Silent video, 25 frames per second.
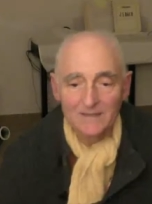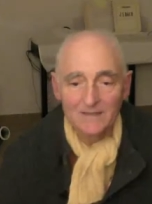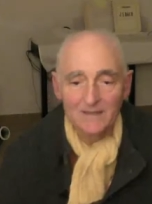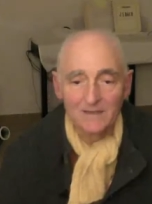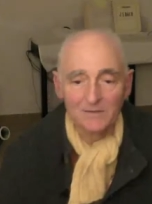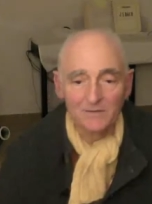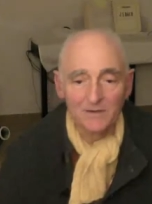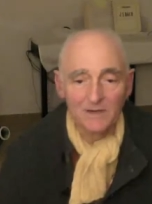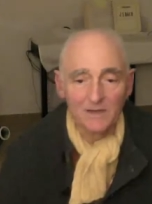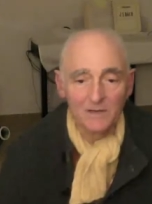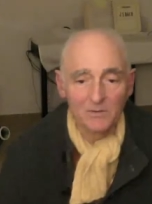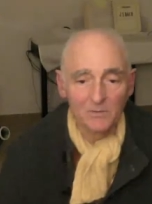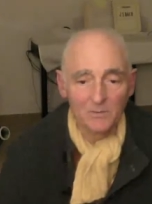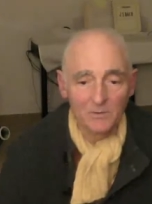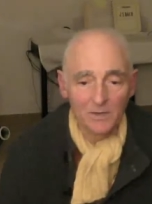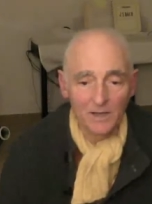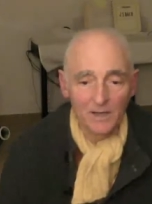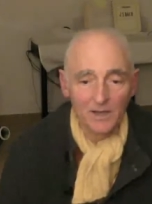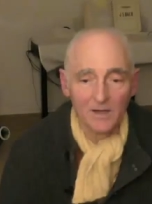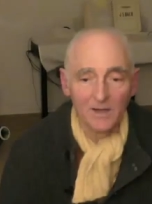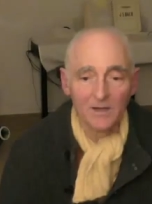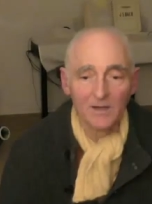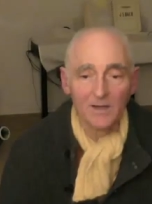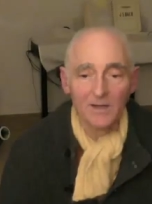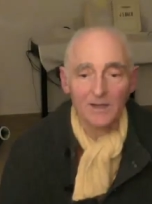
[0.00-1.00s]
C'est vrai qu'on
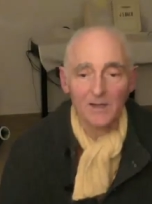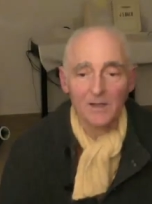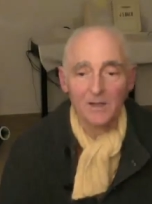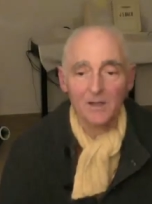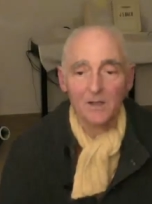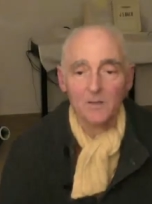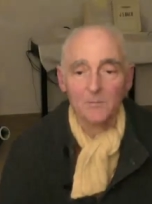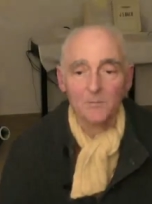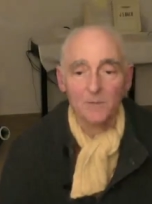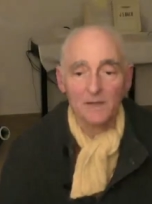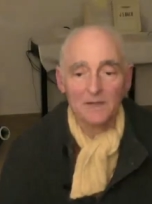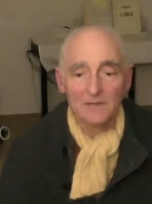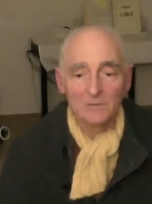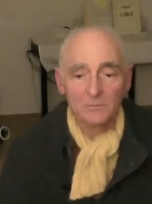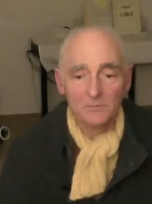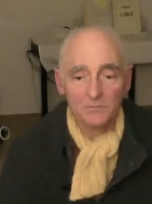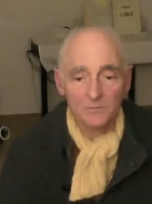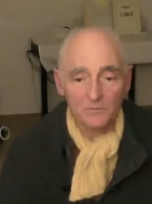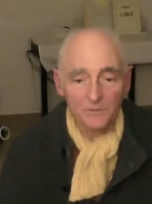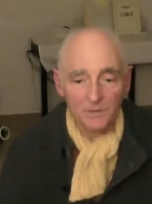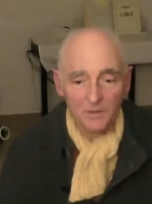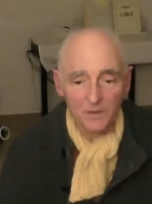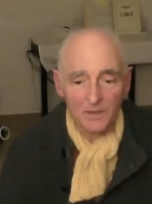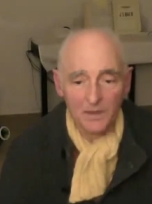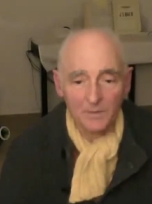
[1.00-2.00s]
n'a pas
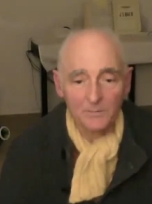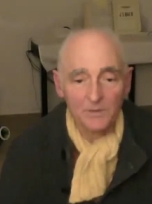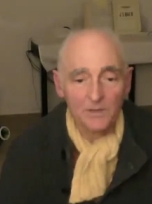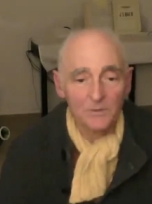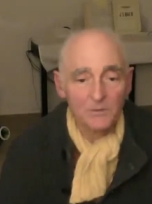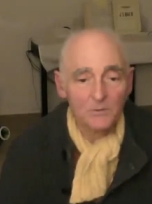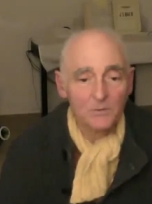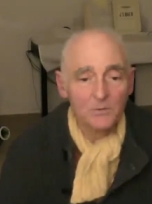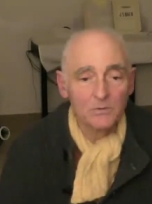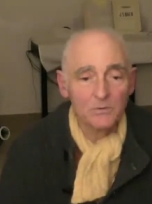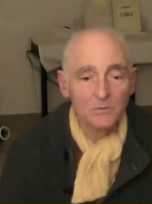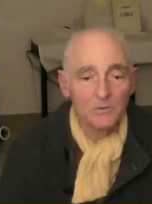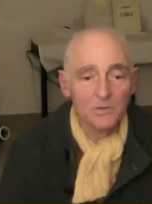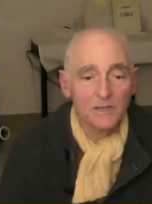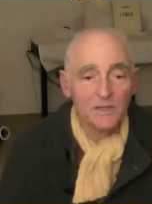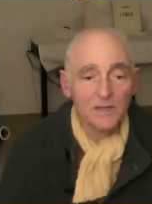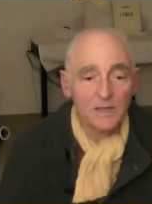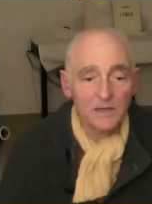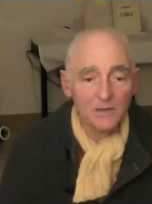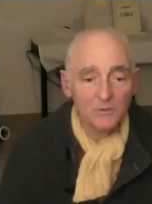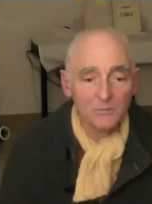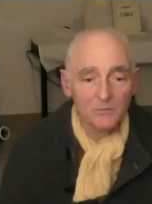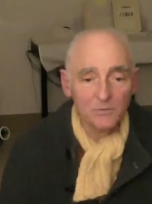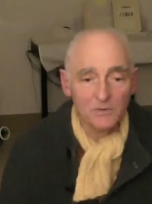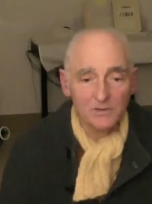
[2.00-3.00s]
souvent l'habitude
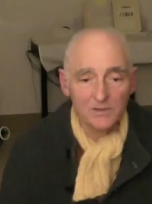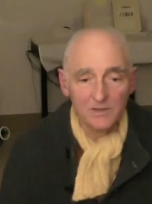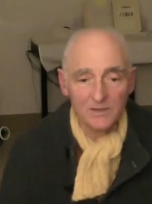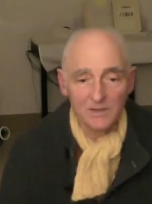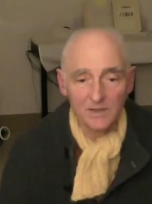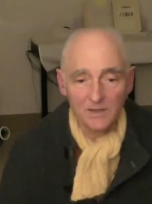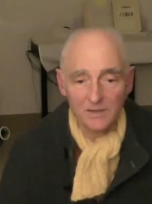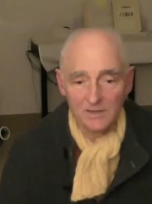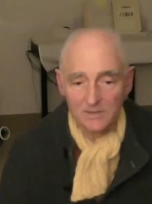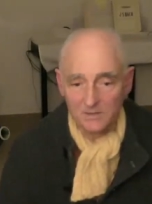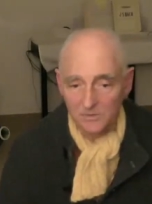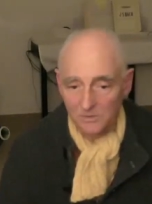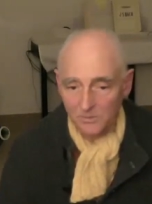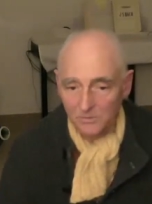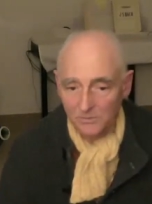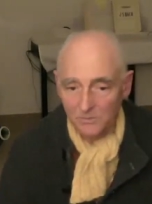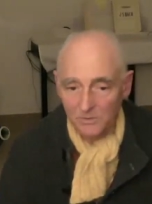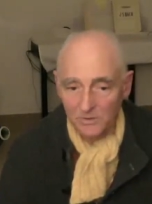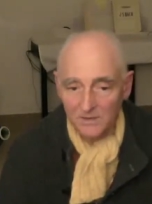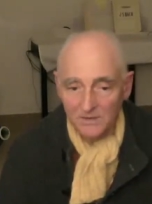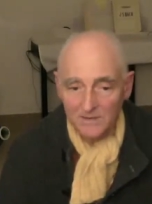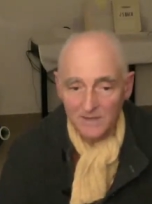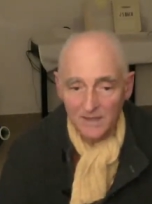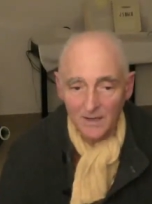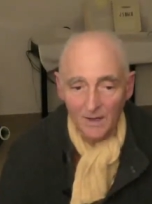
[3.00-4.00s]
d'écouter la
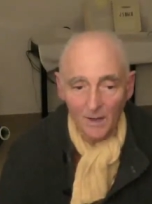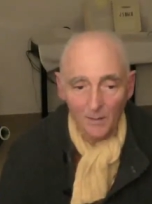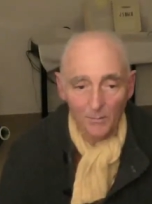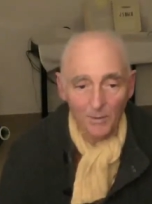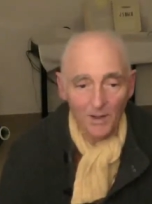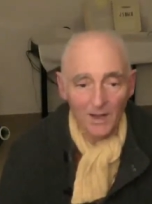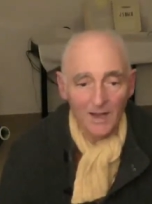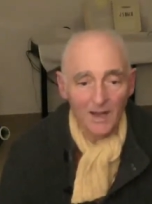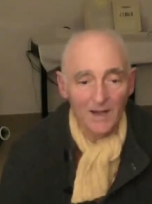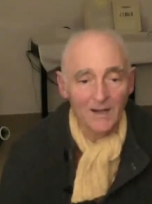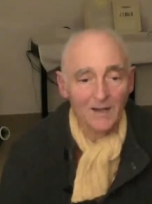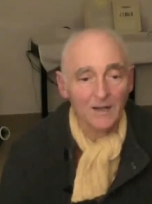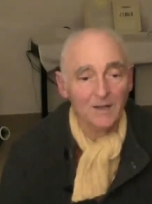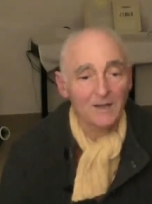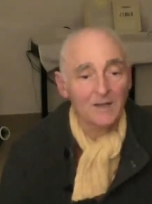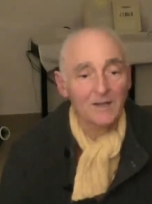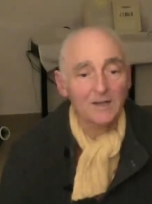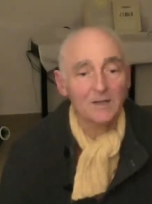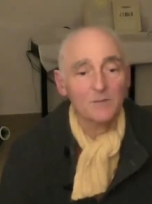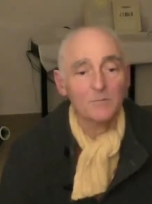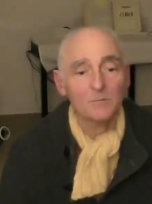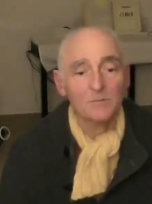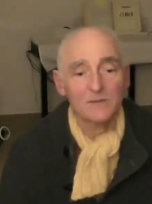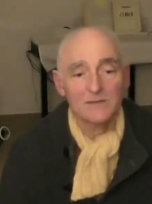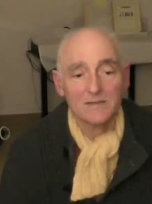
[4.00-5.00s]
structure cérébrale,
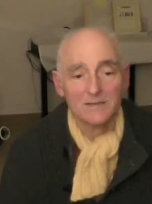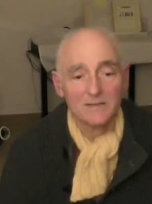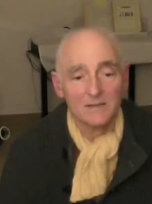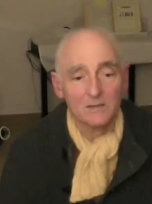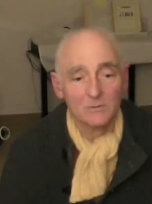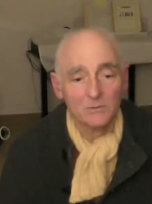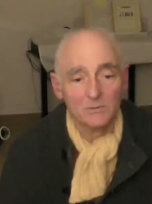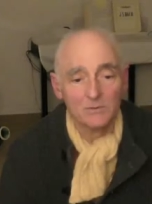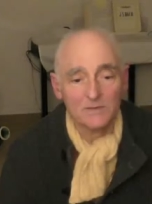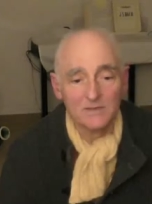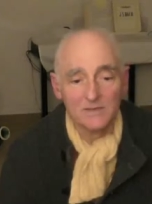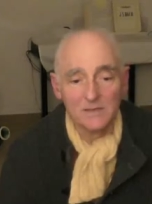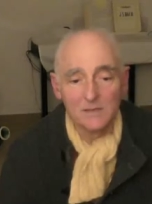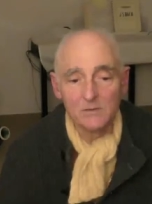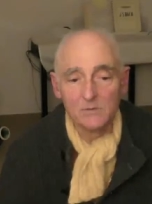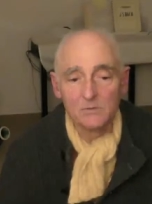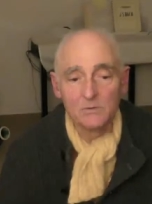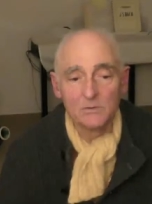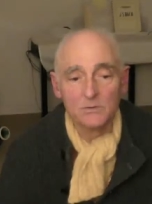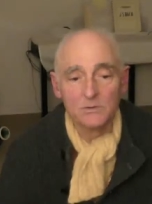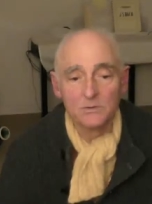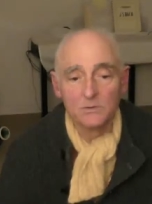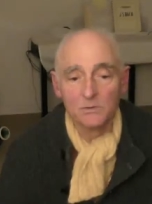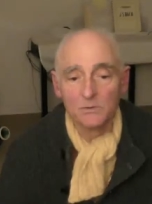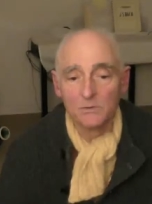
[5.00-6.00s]
mais c'est aussi
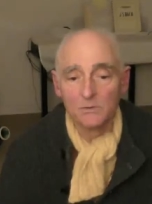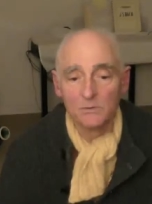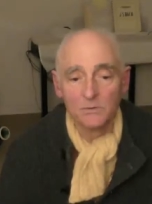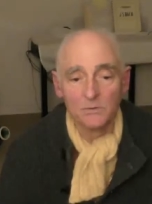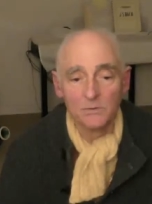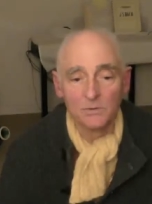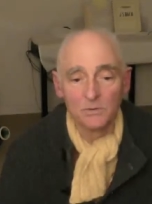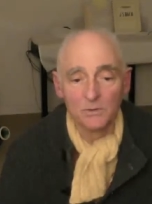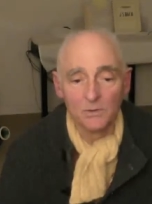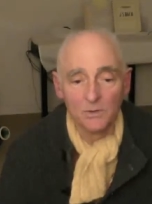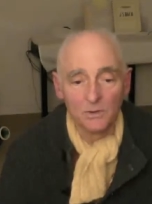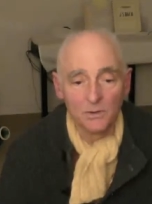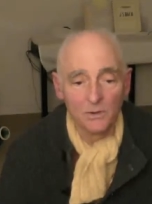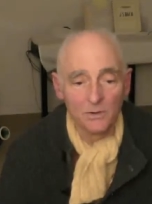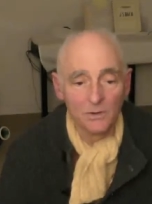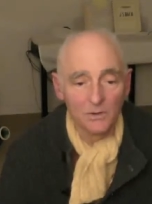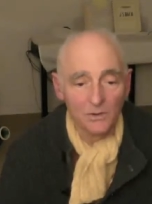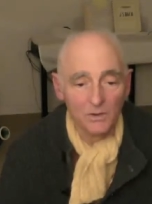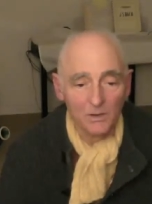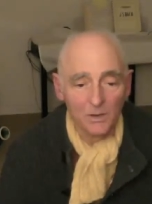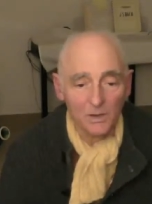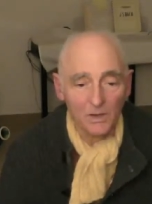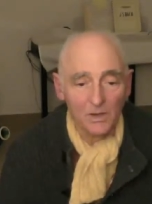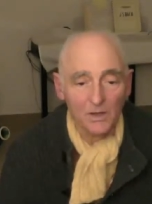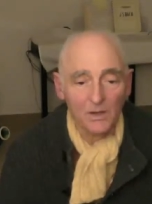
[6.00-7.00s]
une structure
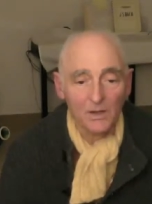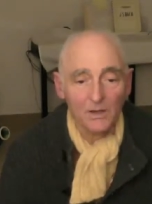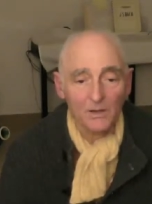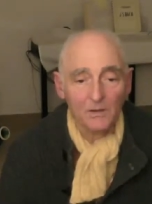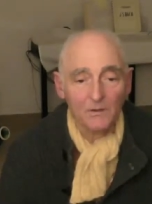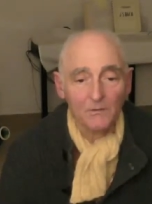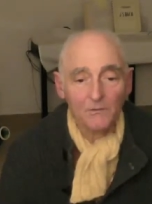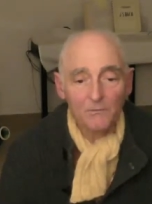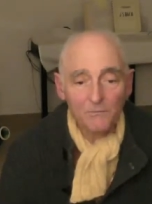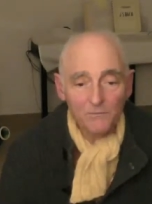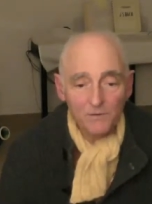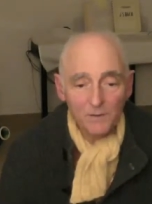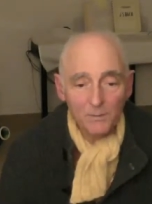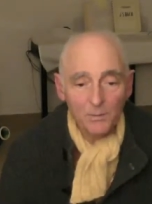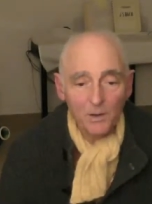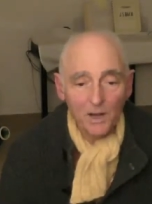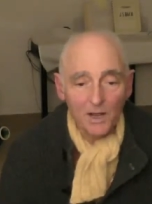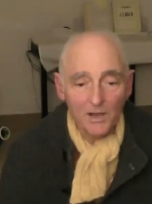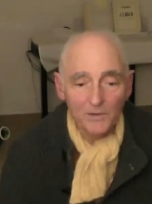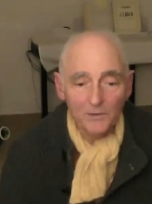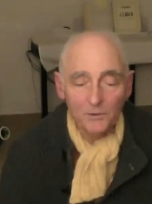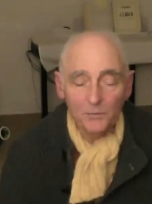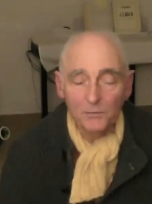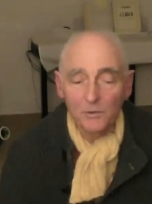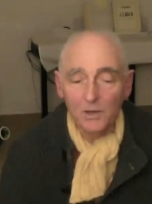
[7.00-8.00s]

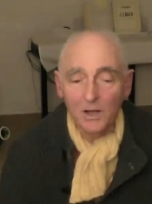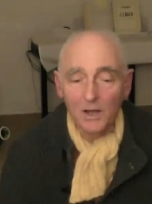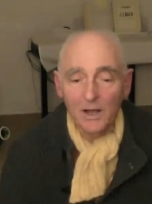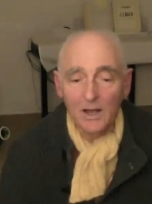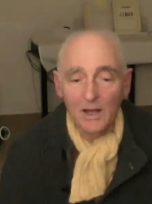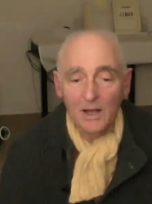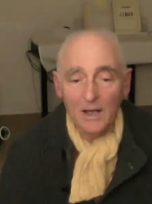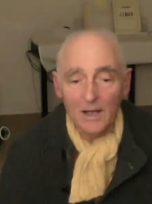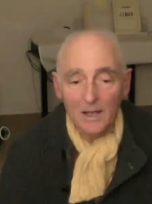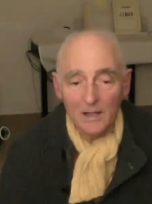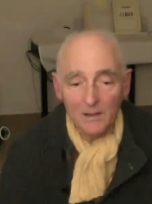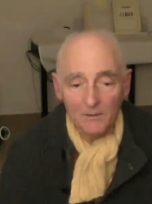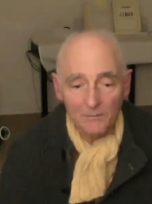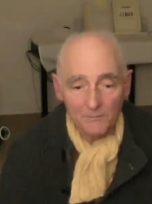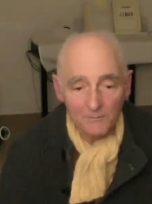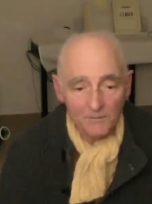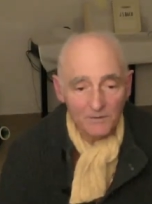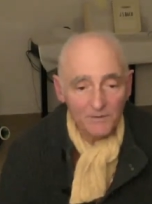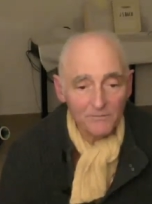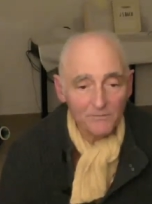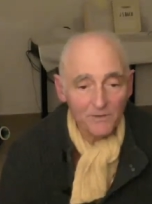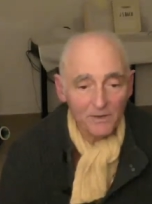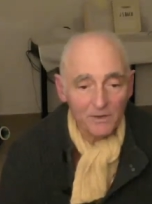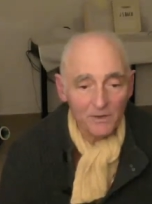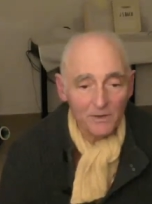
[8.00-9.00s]
vibratoire,
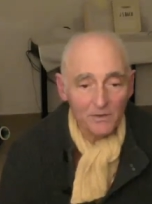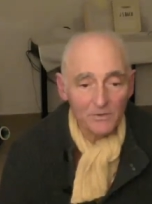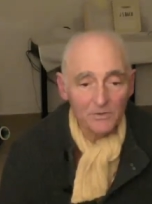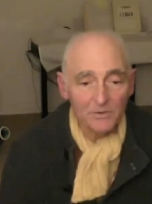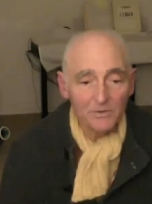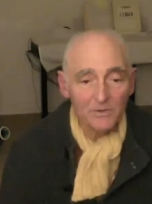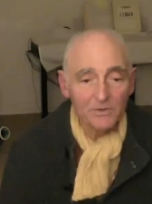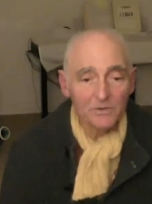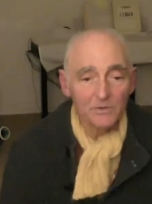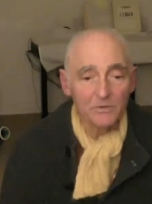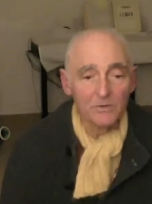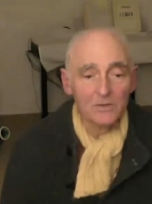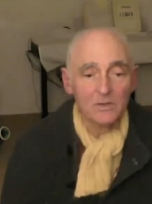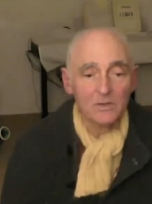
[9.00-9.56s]
vivante,